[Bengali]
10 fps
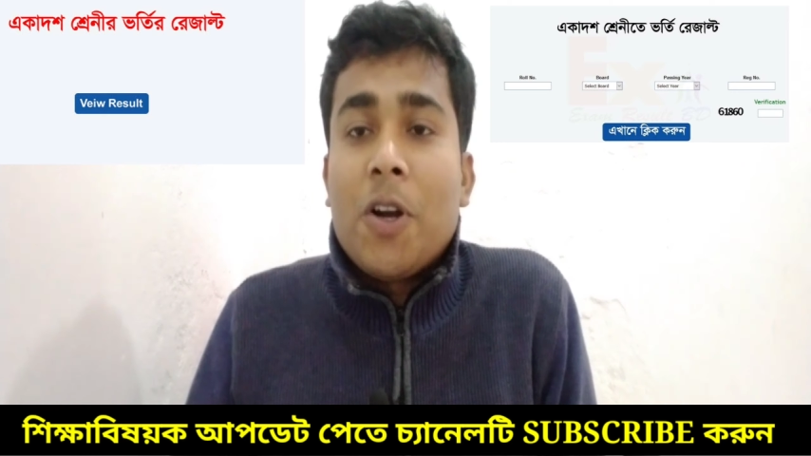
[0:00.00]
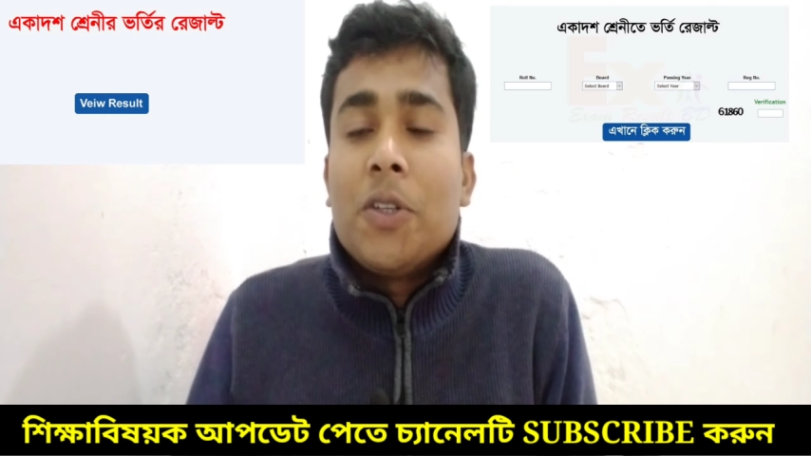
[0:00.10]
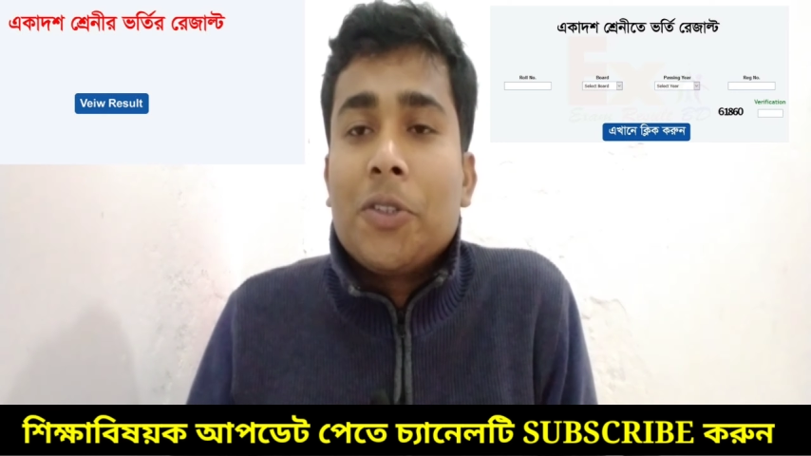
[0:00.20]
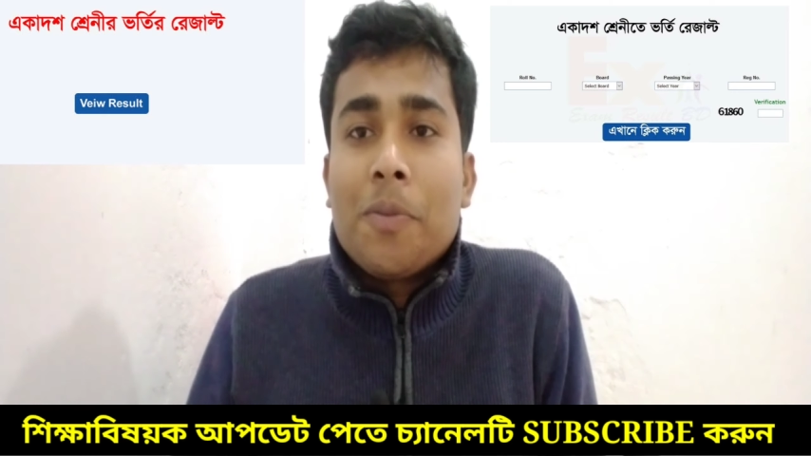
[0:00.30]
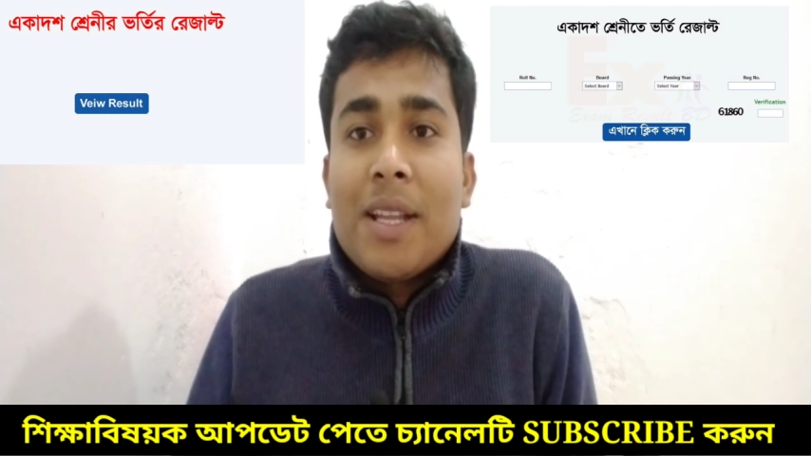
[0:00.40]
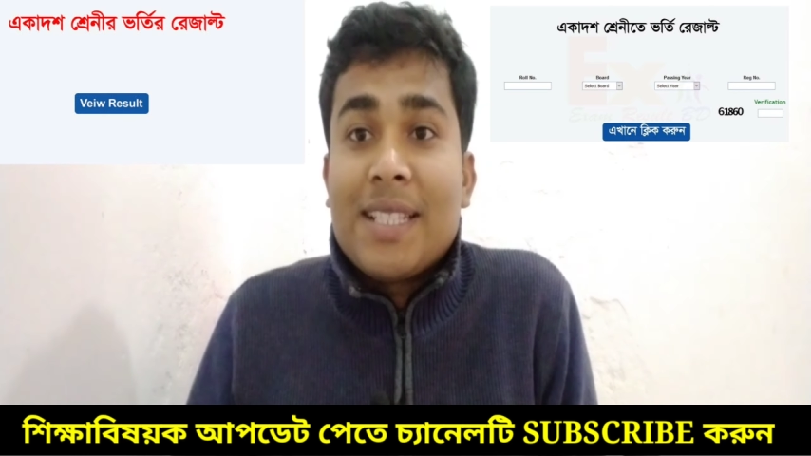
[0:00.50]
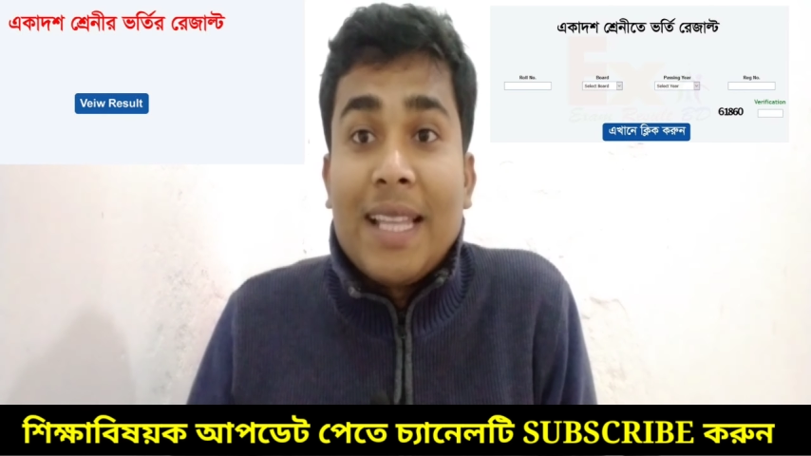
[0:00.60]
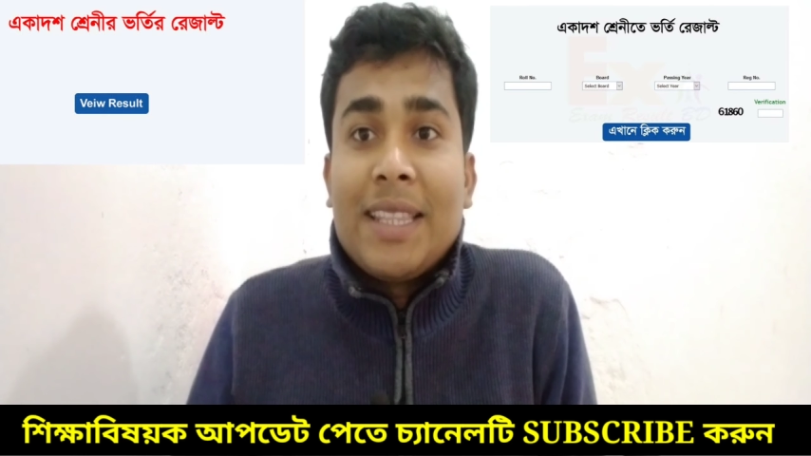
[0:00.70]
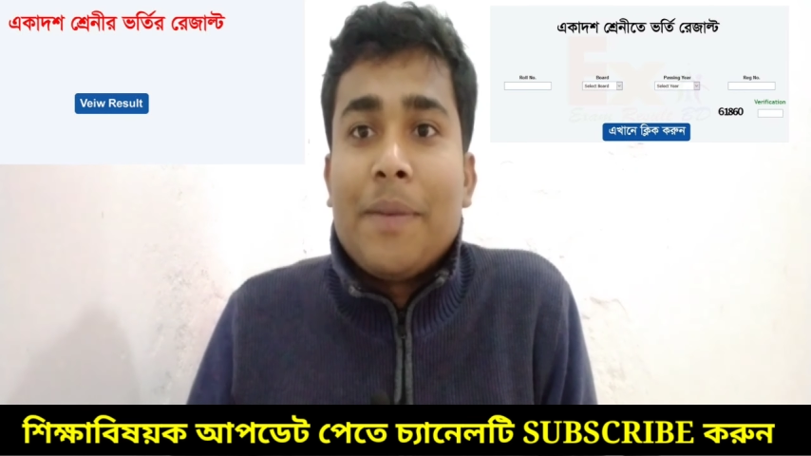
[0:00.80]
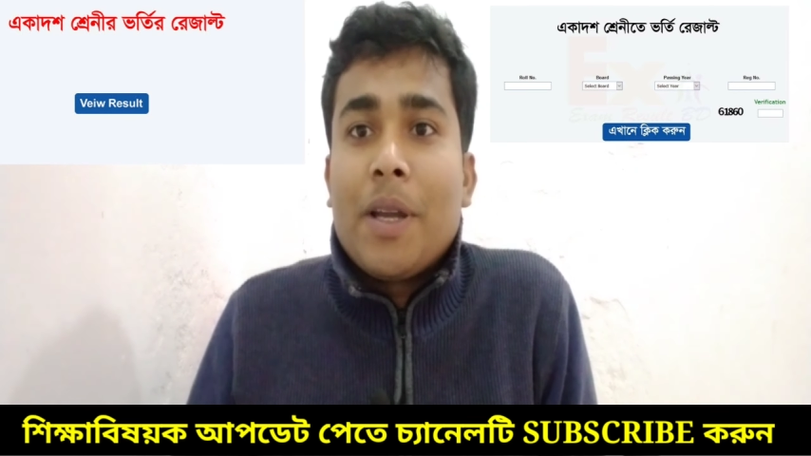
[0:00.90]
কখন তোমরা
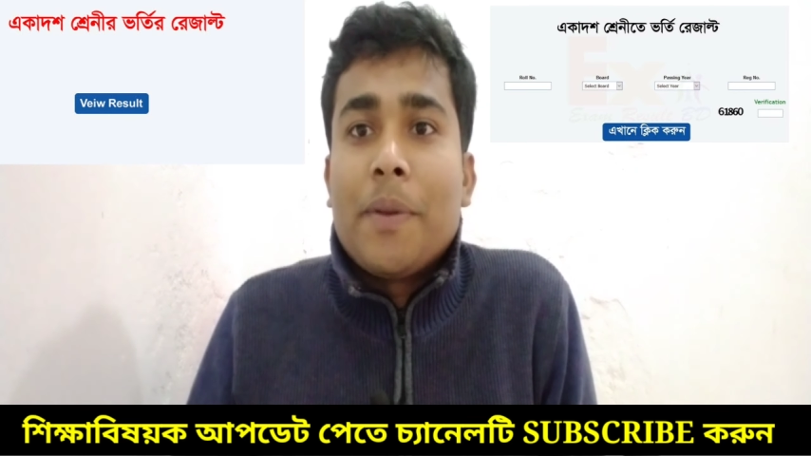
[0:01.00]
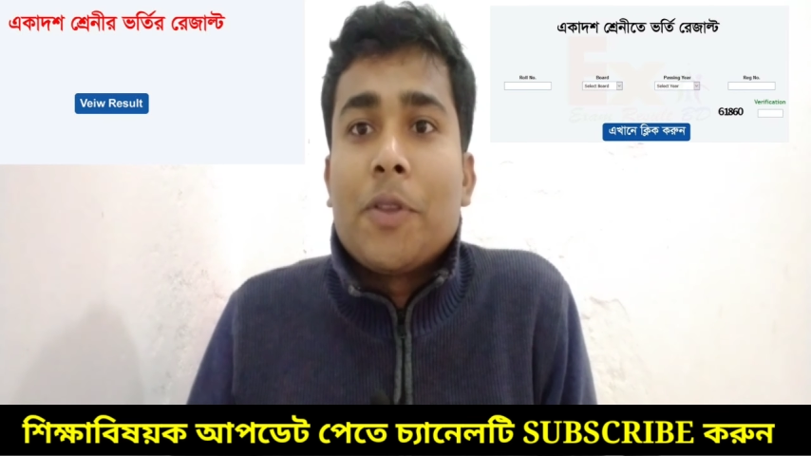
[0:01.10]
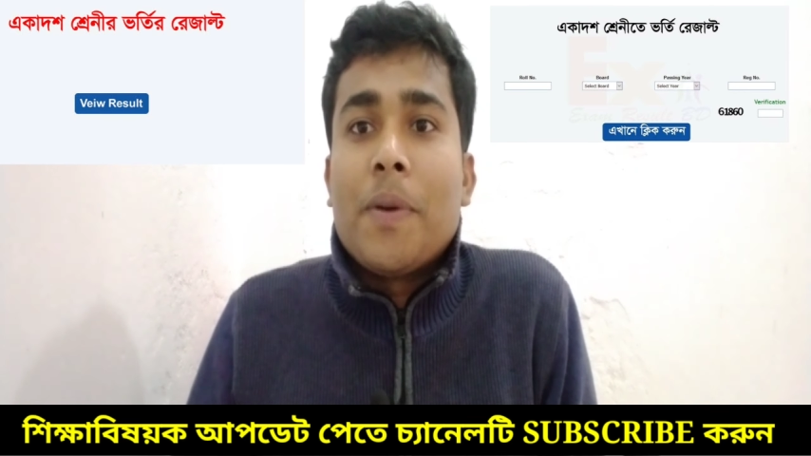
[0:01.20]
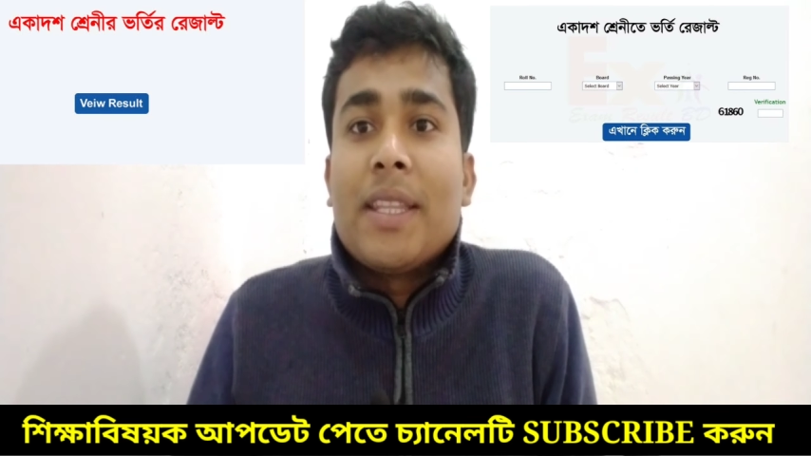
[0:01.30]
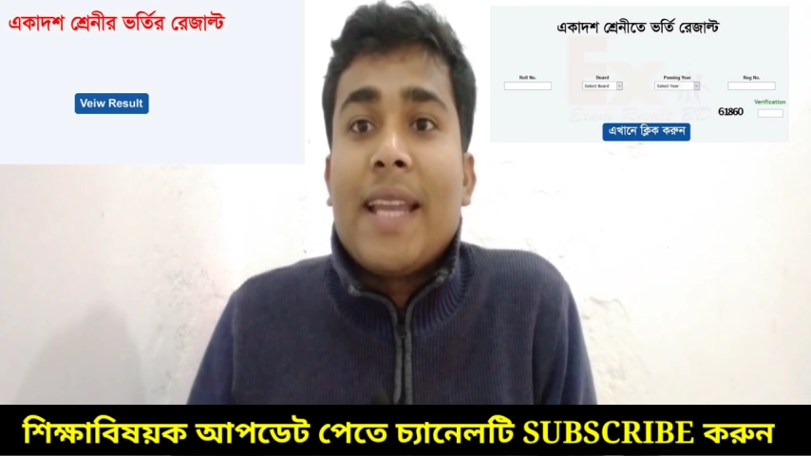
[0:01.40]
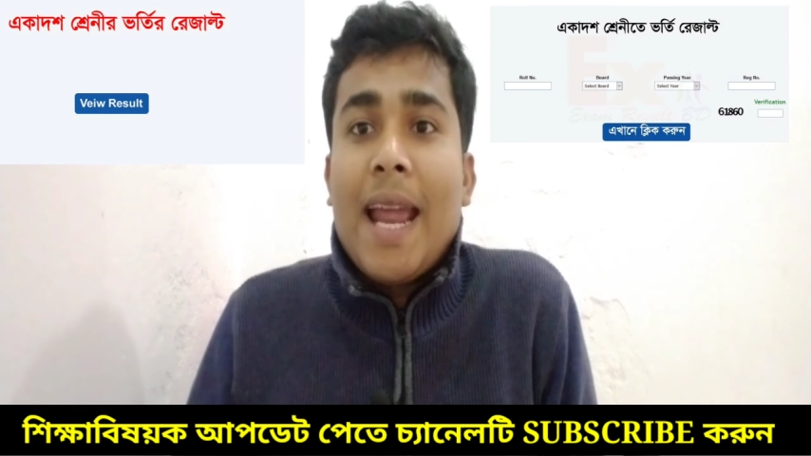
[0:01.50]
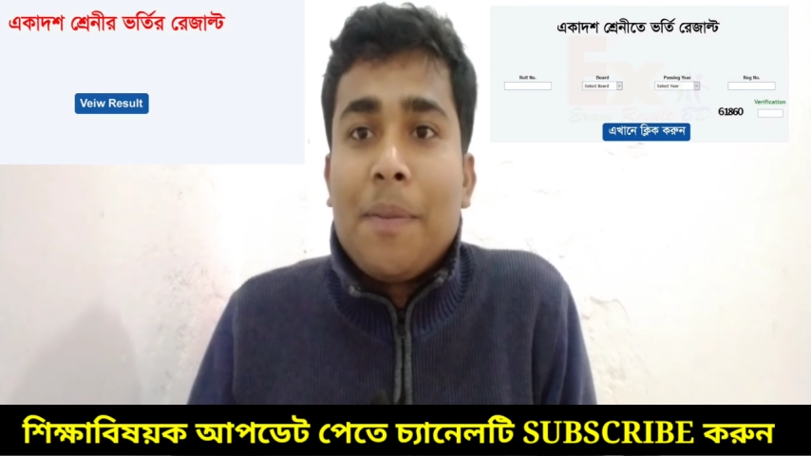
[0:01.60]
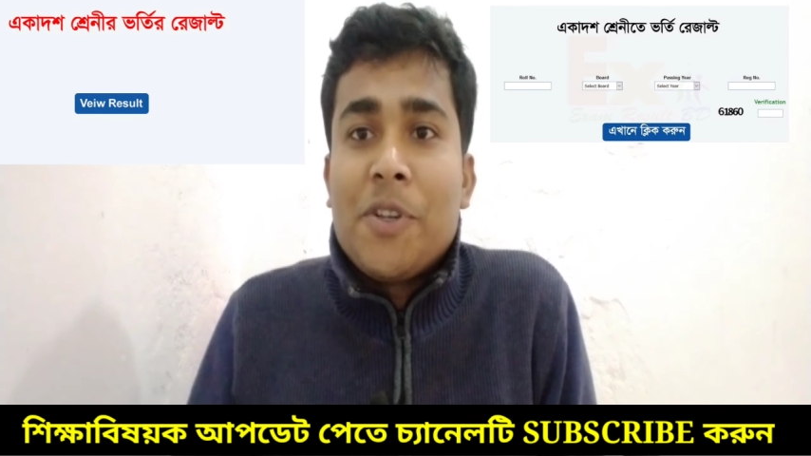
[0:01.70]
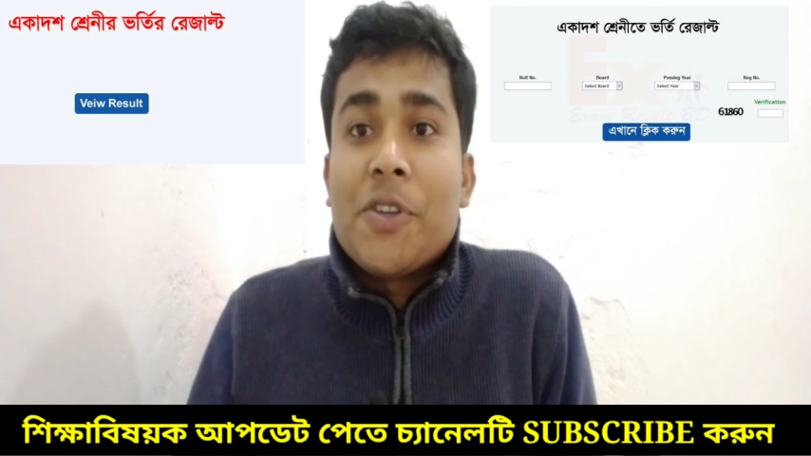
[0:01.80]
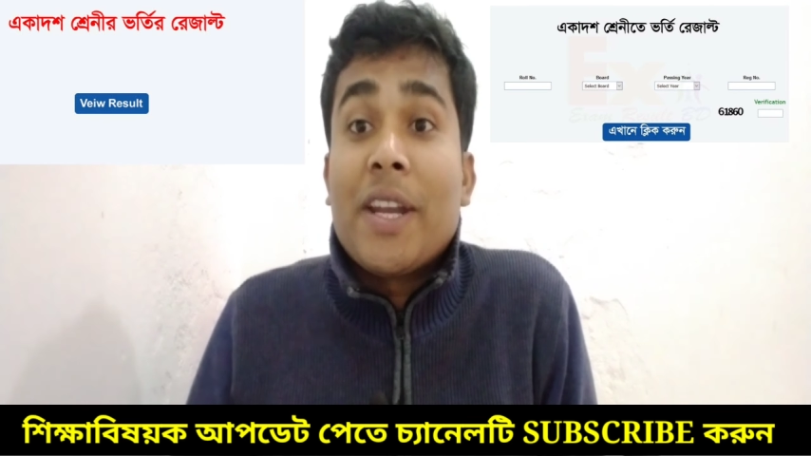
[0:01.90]
জানতে পারবে তোমাদের
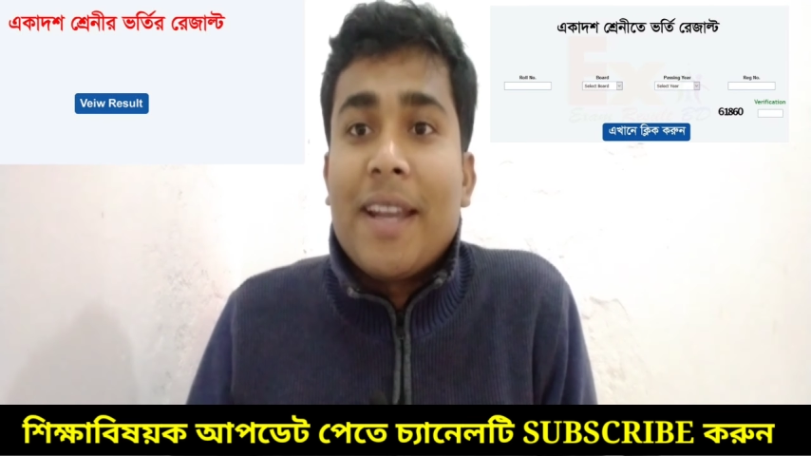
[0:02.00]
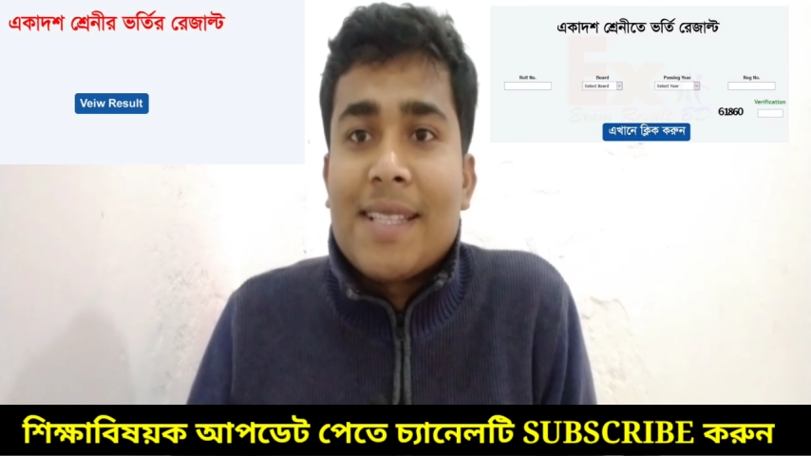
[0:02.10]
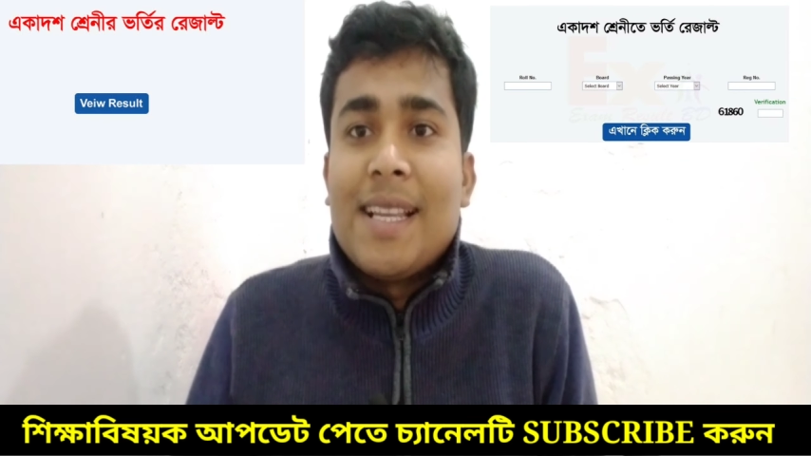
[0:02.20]
অ্যাডমিশনের